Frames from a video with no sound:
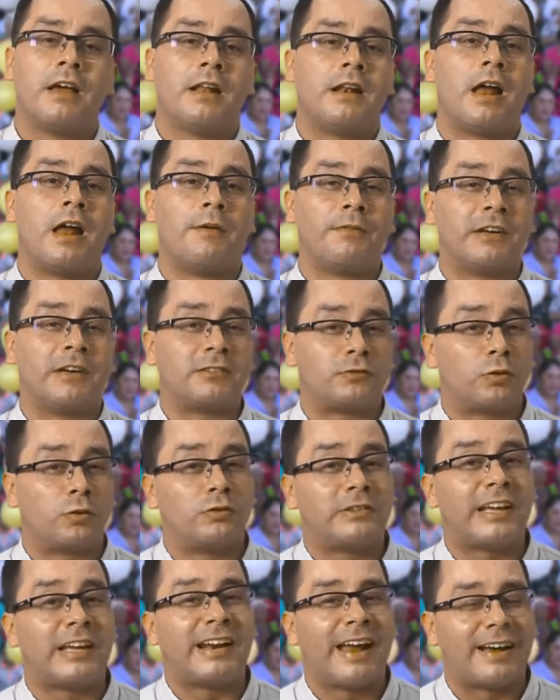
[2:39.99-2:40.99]
la virtud
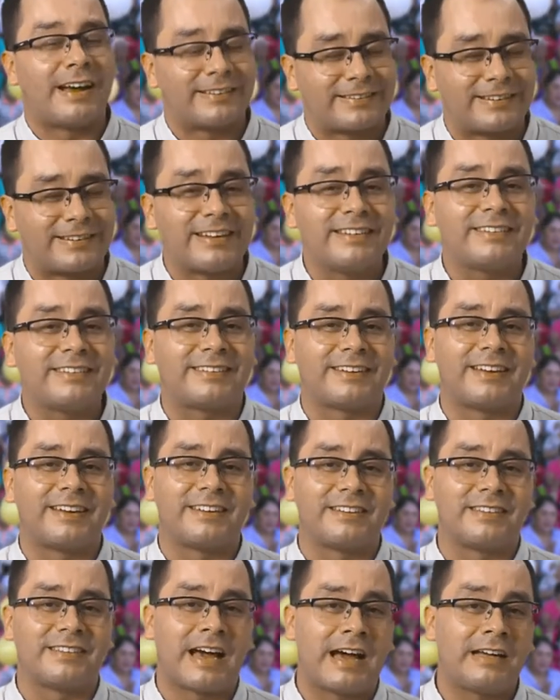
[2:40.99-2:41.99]
de la
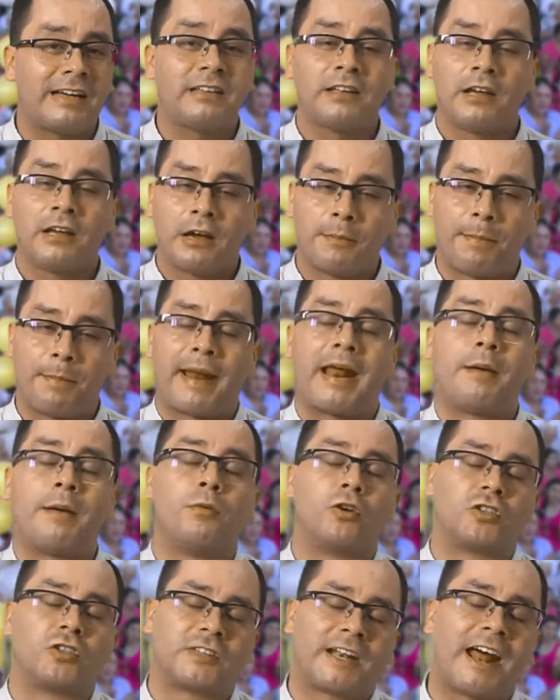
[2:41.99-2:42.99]
sinceridad para
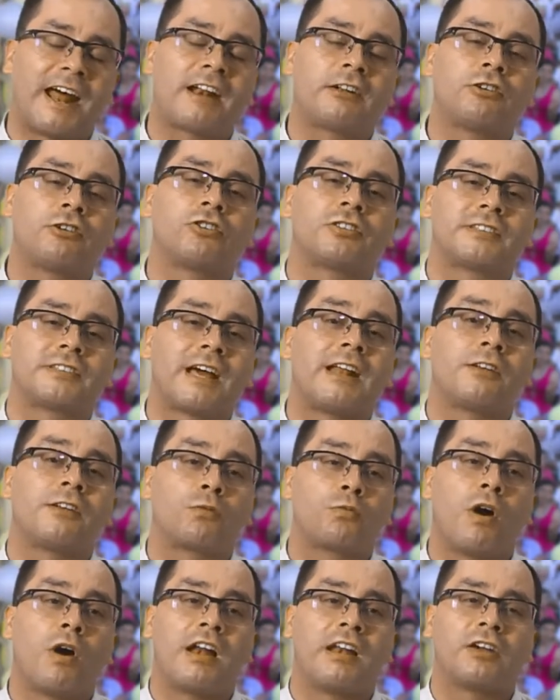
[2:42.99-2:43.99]
mostrarnos tal
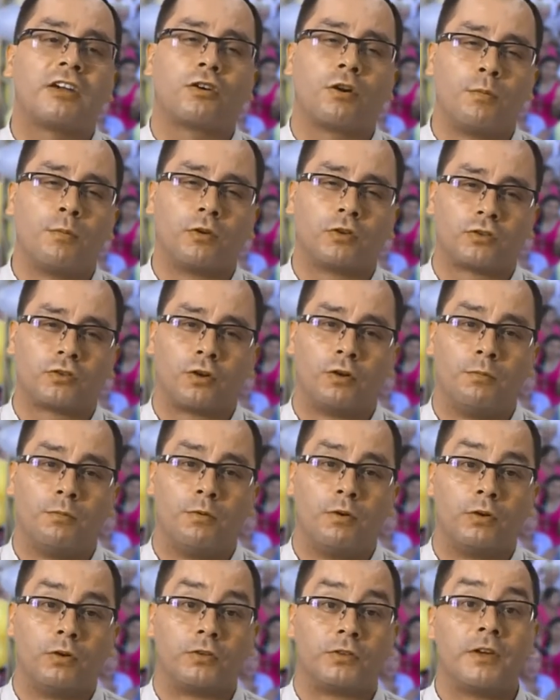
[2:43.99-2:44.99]
cual y como
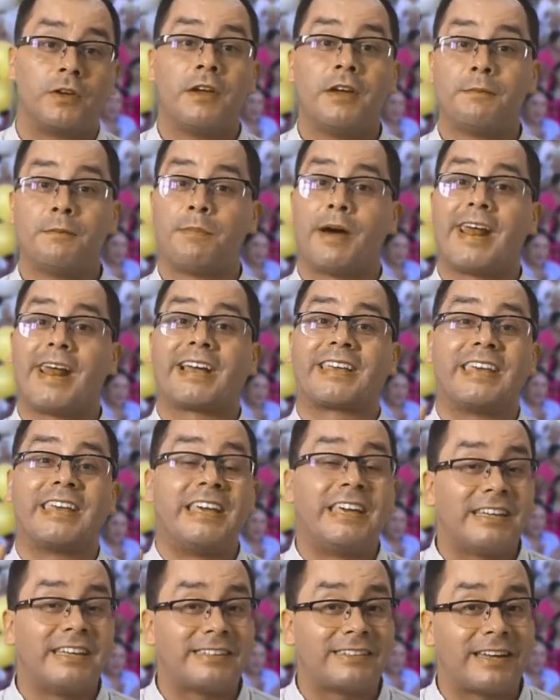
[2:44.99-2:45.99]
somos, para
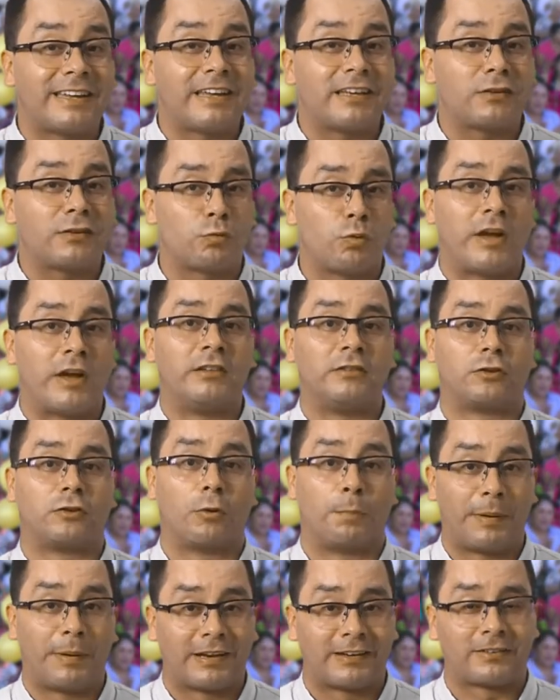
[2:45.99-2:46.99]
que ese
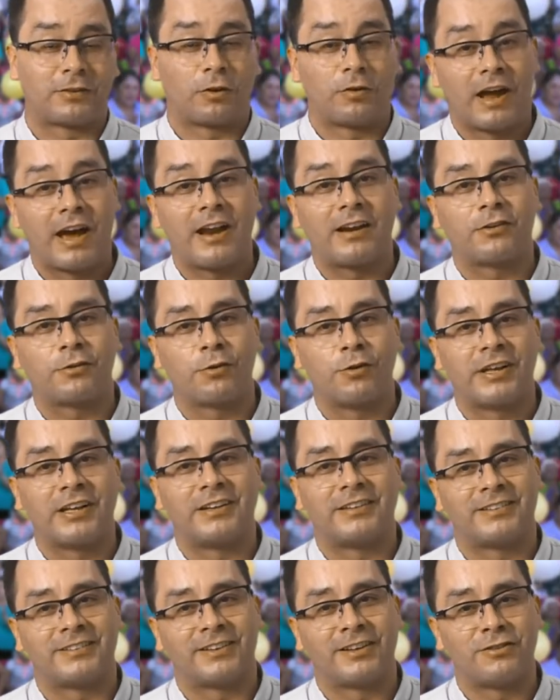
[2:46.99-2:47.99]
encuentro personal con
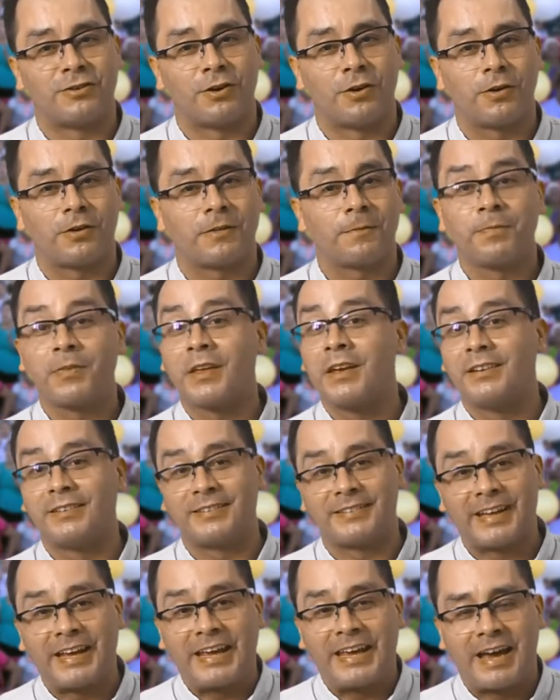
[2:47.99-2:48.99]
el Señor
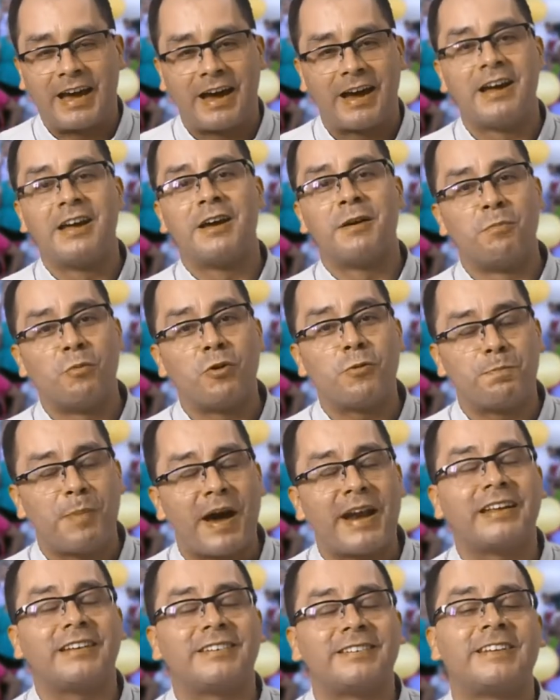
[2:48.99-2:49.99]
sea muy
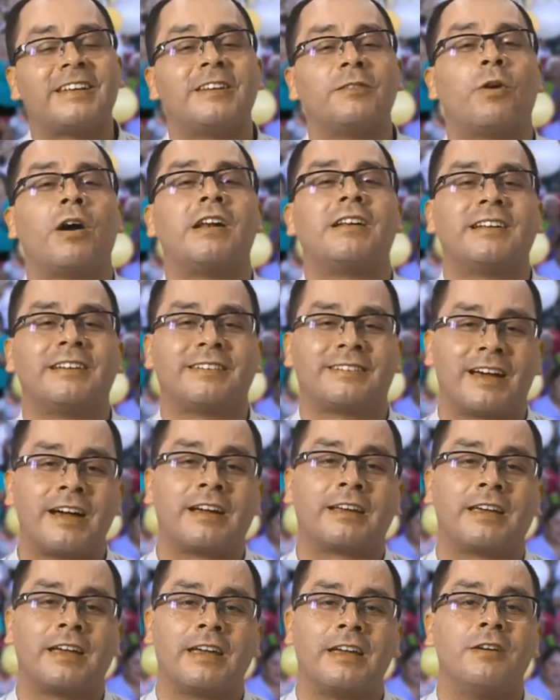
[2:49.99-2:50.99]
parecido al de
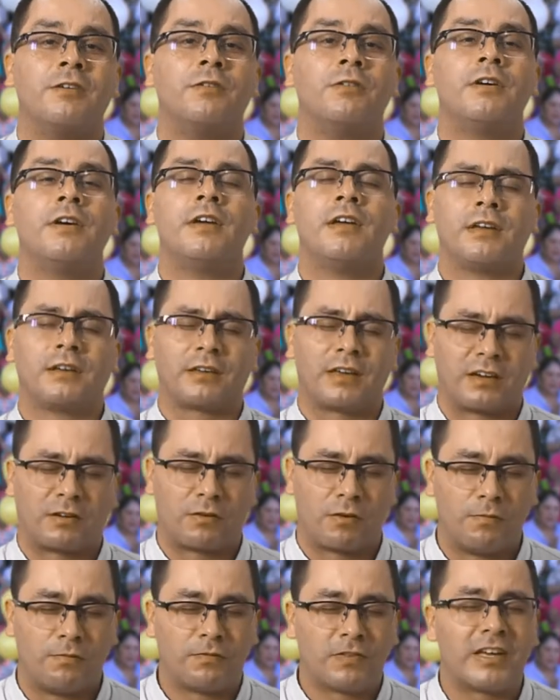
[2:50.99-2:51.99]
saqueo que
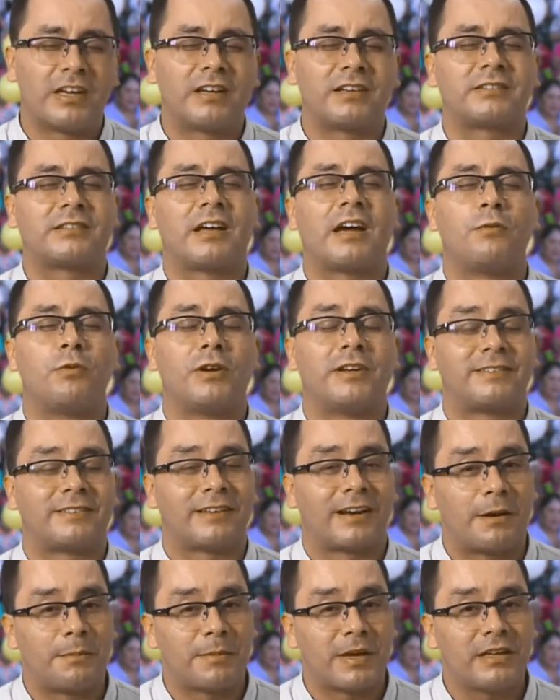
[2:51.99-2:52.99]
convierta
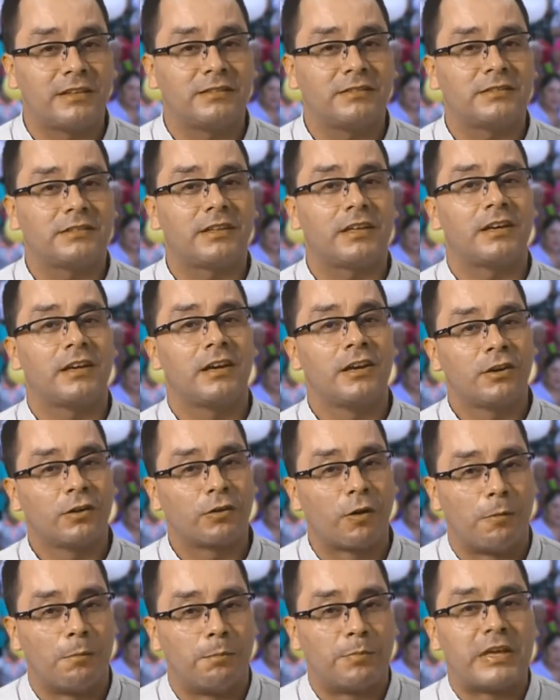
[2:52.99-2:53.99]
nuestra mente,
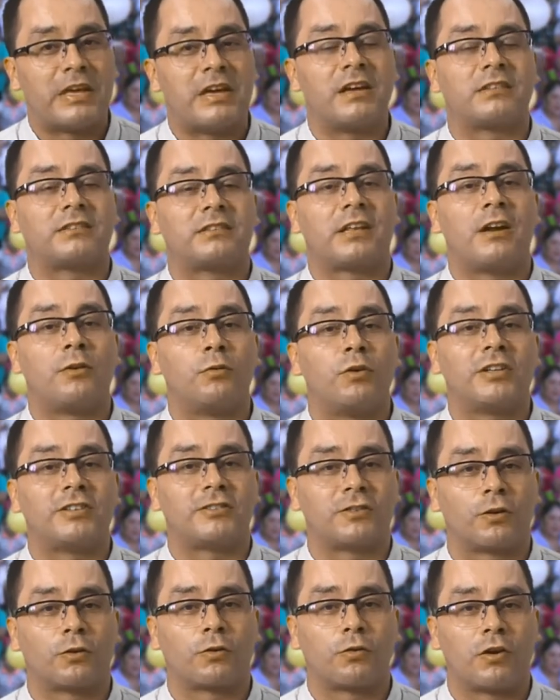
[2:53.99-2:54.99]
convierta
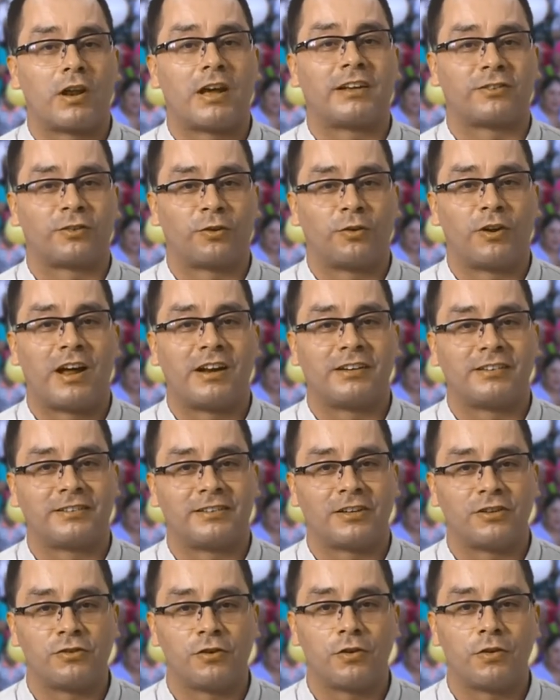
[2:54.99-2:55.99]
nuestro corazón al
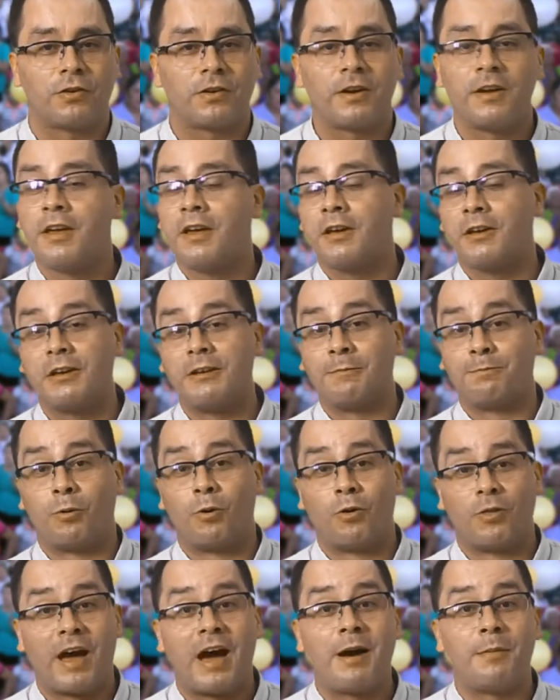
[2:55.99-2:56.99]
Señor y
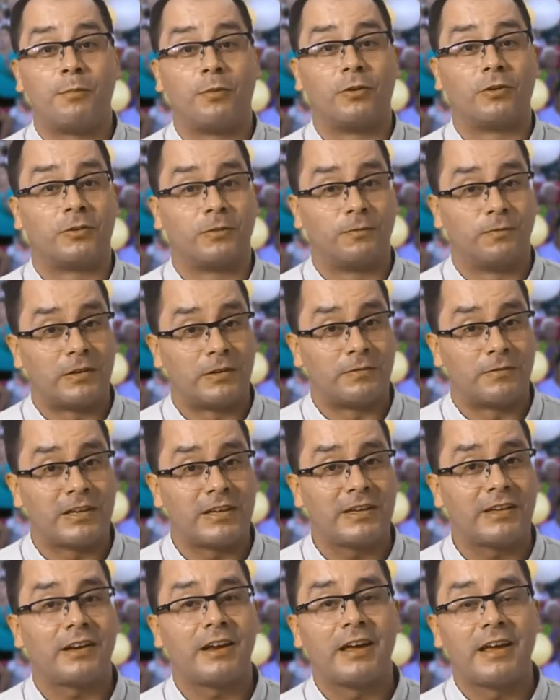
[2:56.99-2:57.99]
podamos
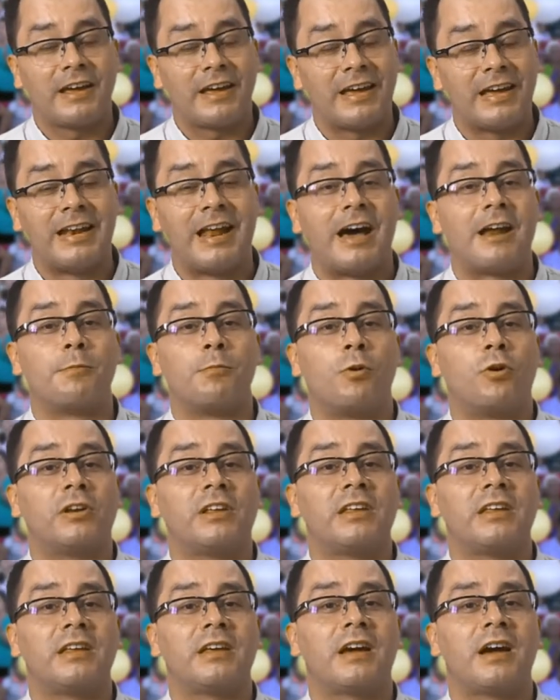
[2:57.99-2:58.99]
vivir en
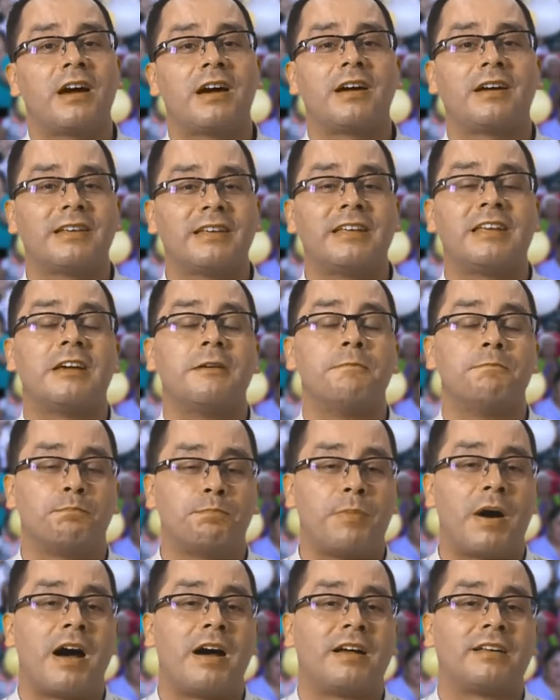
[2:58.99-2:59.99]
armonía y en
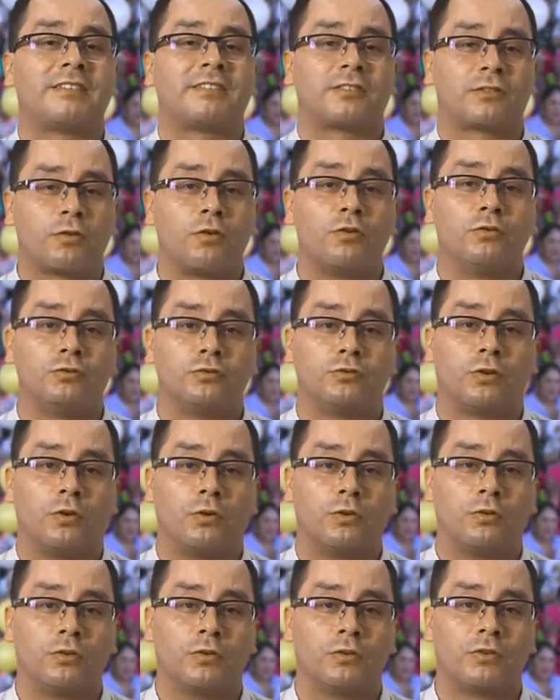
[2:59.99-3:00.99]
paz con
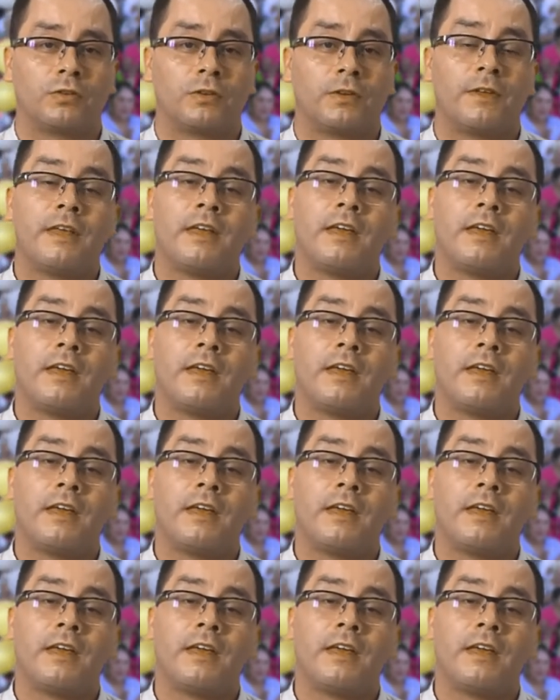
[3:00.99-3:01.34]
todos.